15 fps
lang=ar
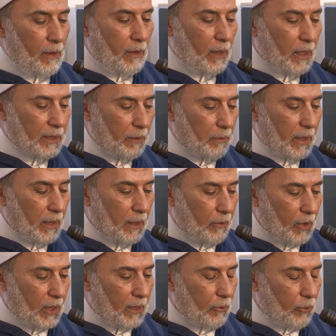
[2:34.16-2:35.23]
ختم الله
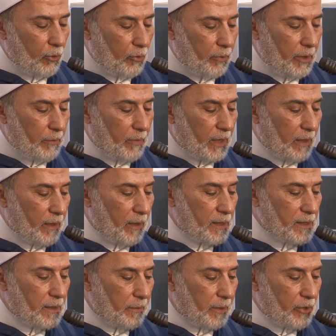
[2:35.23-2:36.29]
على قلوبهم ذكر
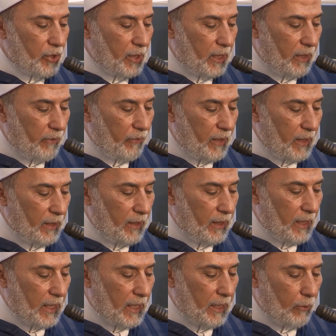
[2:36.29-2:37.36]
الزمخشري في هذه
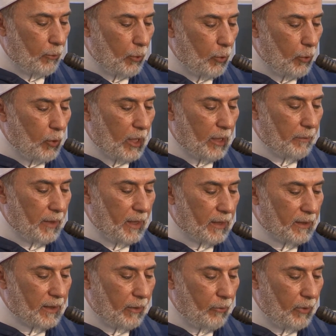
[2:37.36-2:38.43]
الآية وجوها من
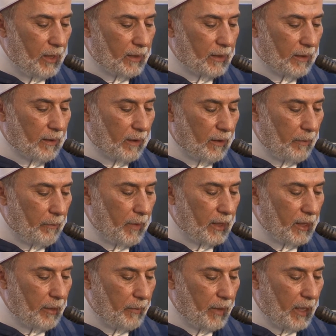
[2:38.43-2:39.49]
التأويل تتضمن
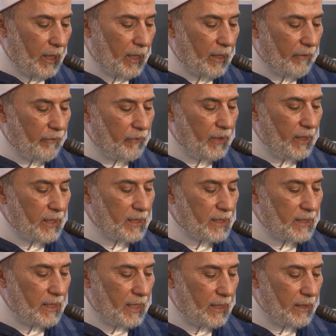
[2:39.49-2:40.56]
جميعها نفي
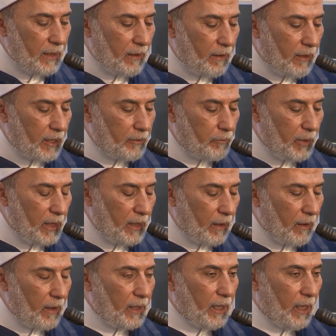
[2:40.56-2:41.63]
إسناد الختم إلى
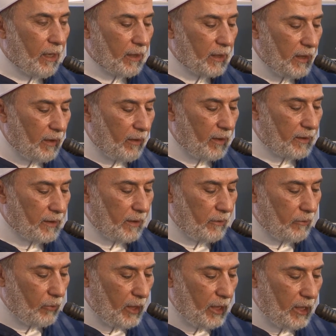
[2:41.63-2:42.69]
الله حقيقة
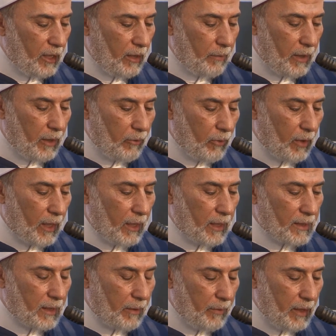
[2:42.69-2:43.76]
وإنما هو على
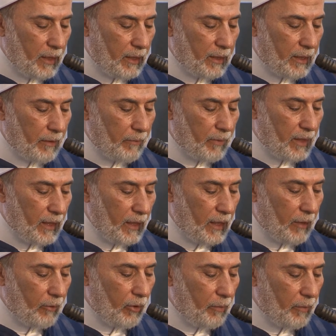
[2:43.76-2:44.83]
سبيل التمثيل
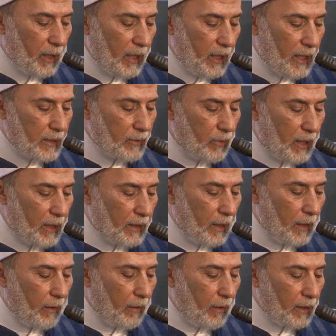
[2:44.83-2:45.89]
أو المجاز وأن
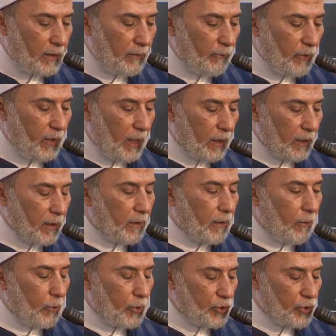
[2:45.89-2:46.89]
الخاتم في الحقيقة هو